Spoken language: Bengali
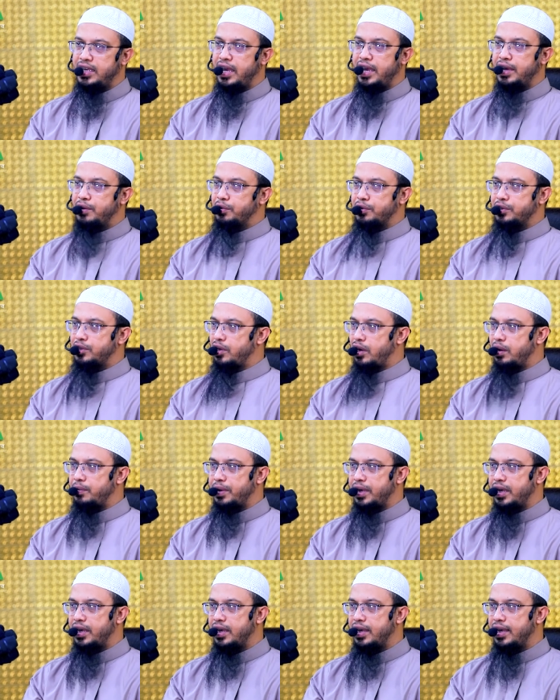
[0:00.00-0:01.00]
দিয়েই করতে
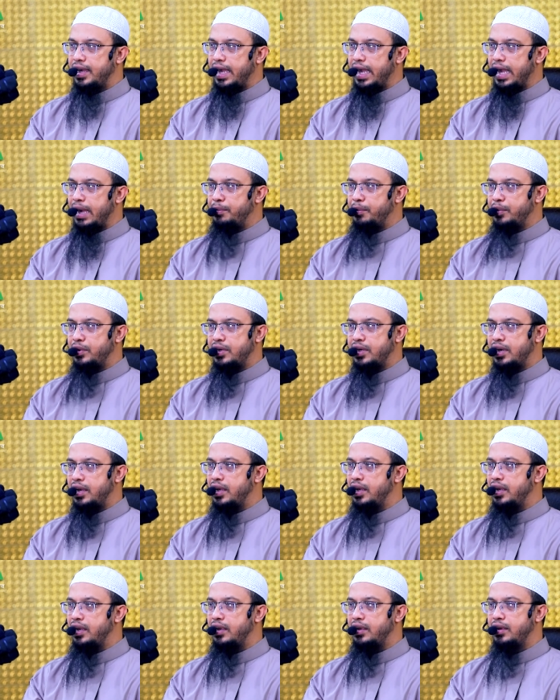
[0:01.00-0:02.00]
হবে এমনটা
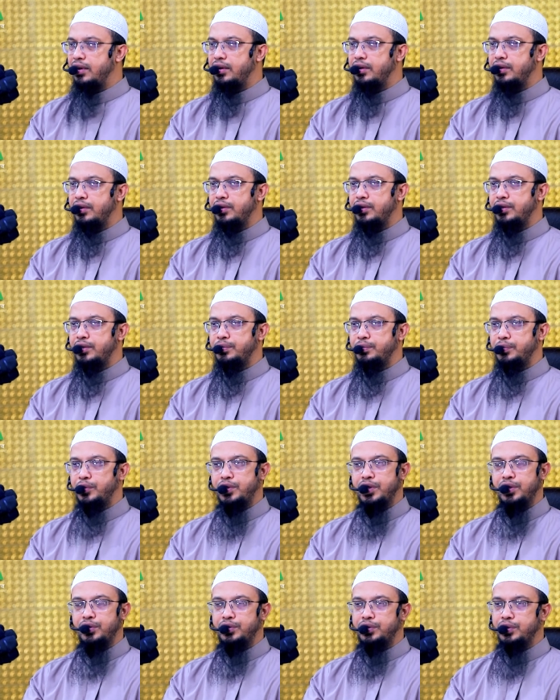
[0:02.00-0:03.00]

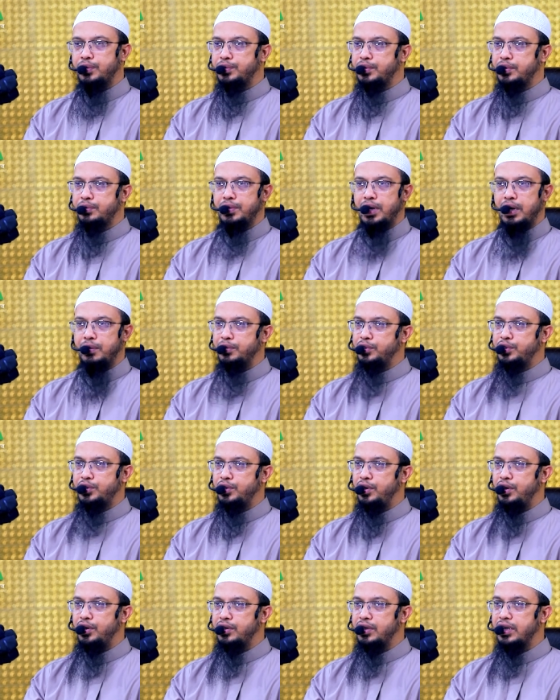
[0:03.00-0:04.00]
মোটেও সবসময়
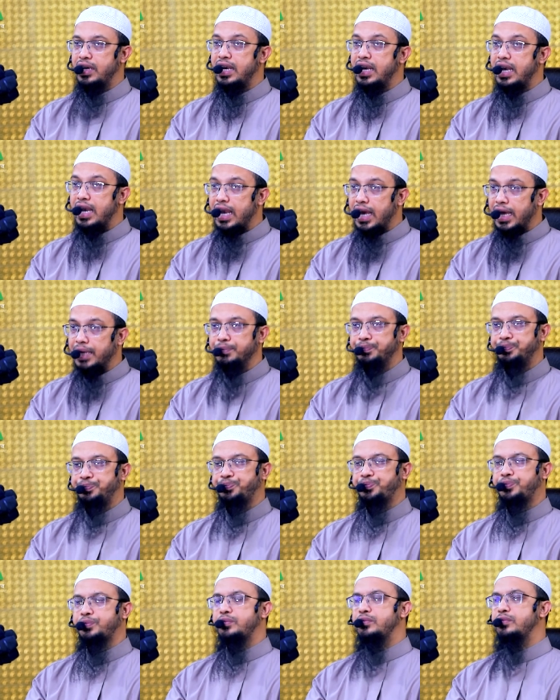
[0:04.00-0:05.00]
আবশ্যক না
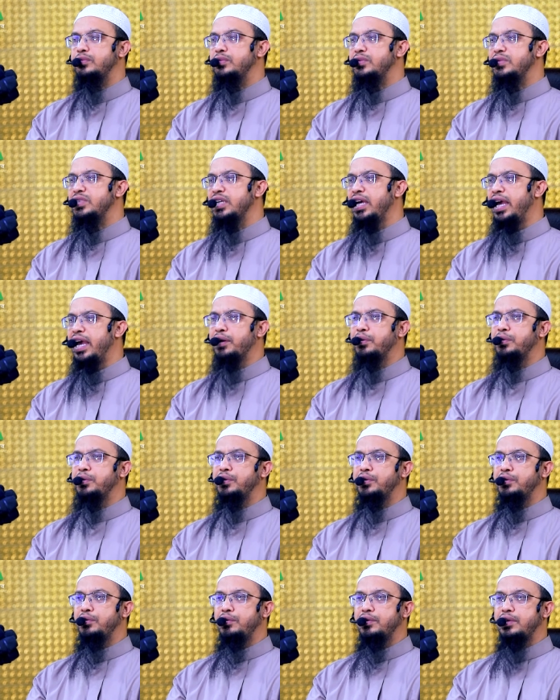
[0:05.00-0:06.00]
এখন
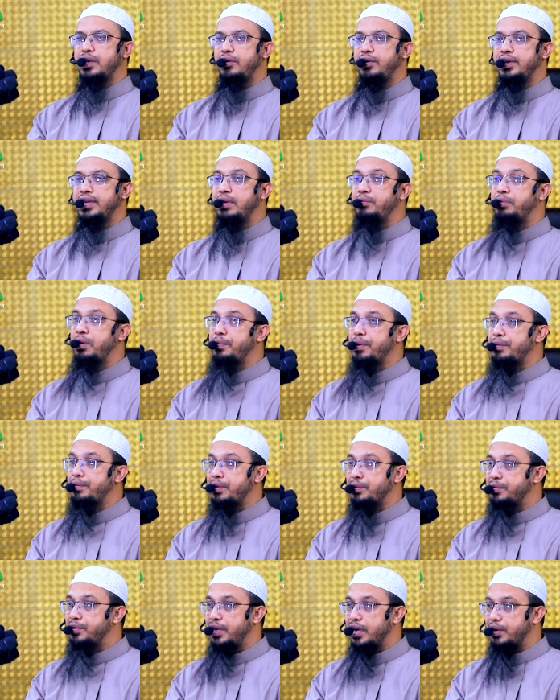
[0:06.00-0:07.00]
কথা হলো তাহলে কিভাবে
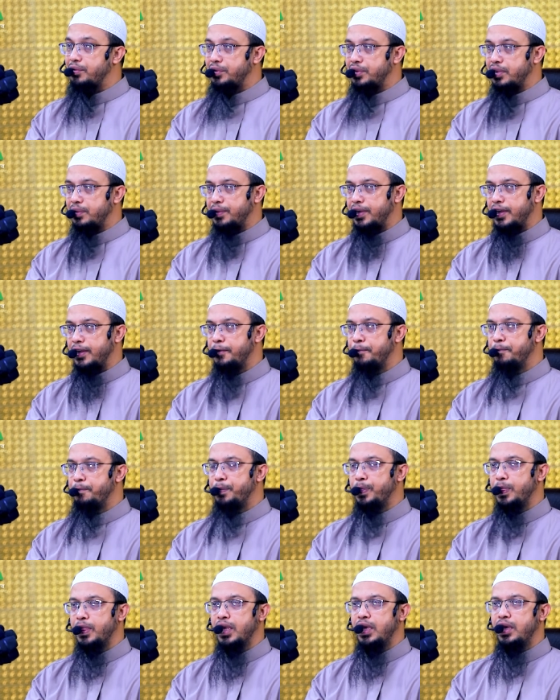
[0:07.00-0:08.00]
আমরা রুকিয়া করতে পারি
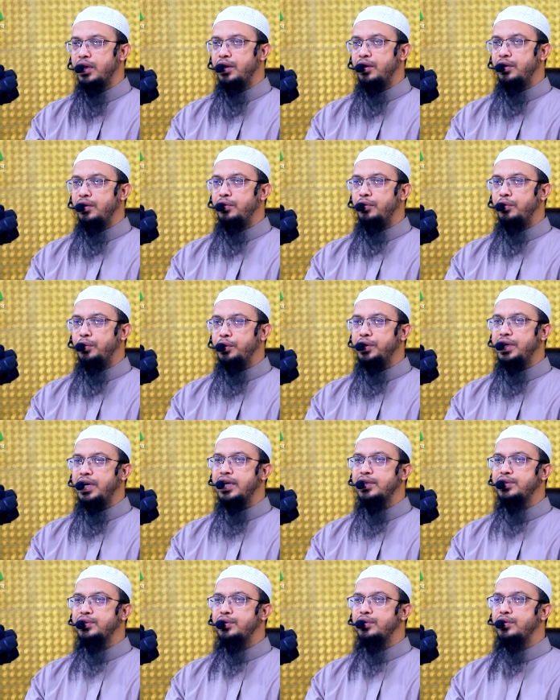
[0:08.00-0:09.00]

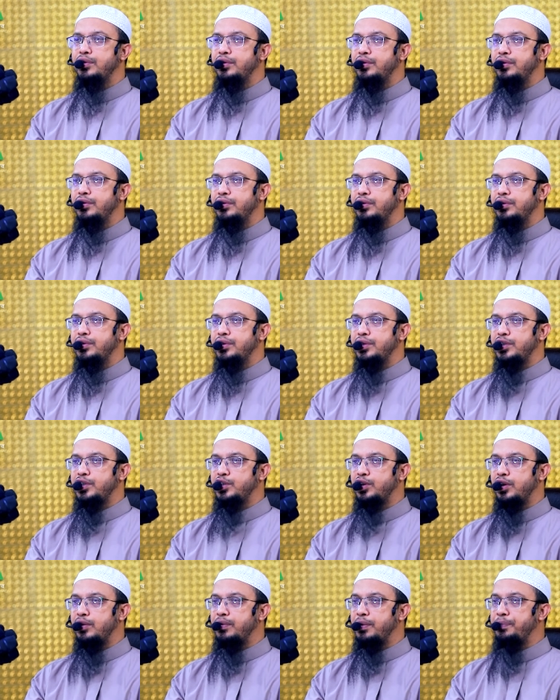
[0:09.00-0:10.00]
রুকিয়ার জন্য
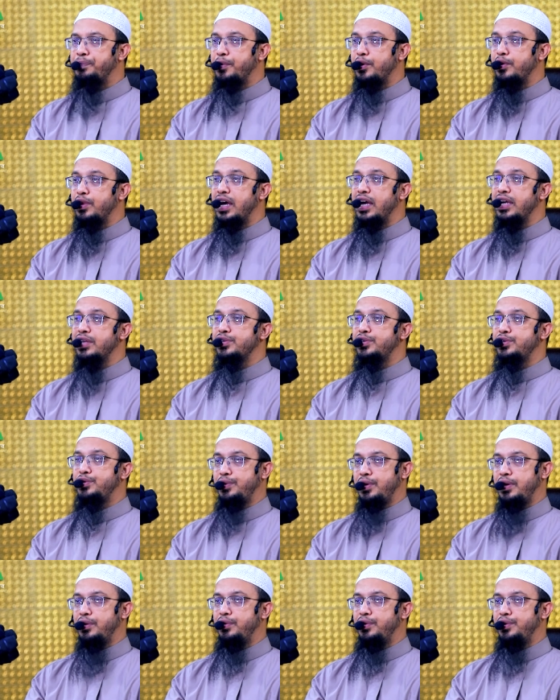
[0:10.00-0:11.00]
সর্বপ্রধান
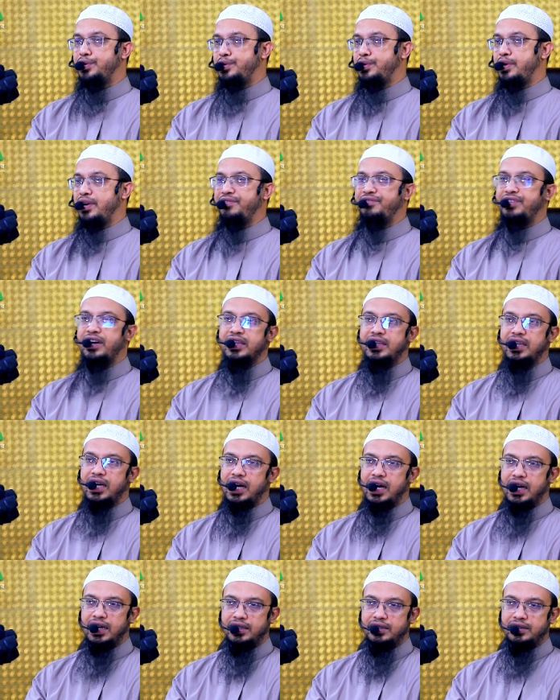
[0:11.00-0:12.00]
সুরা হলো সুরায়
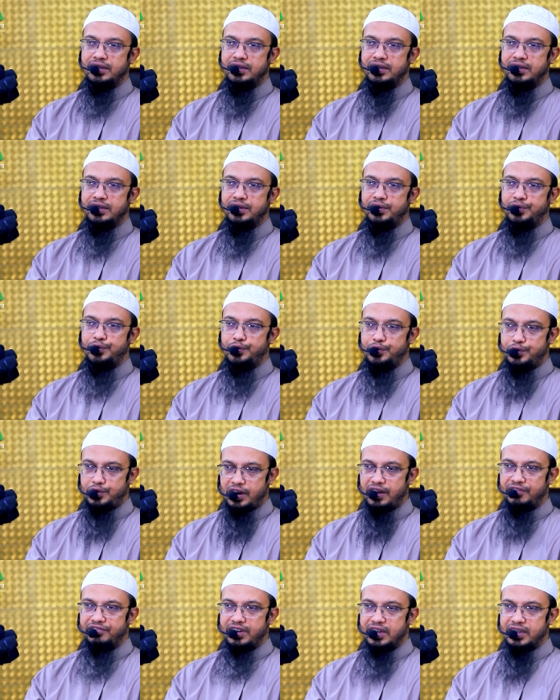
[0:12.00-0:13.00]
ফাতেহা
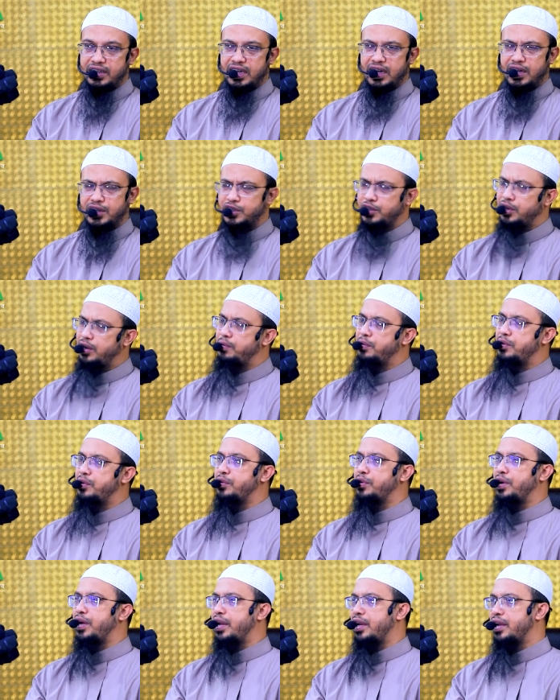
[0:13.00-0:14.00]
সুরায় ফাতেহা
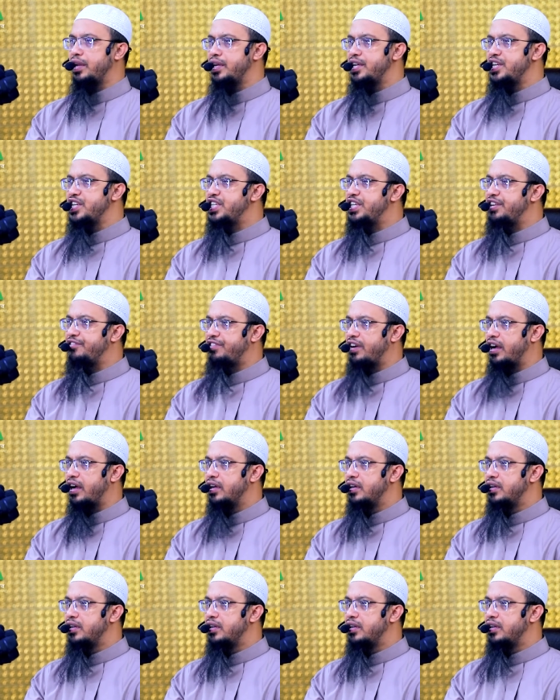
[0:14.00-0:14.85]
সর্বরোগের শেফা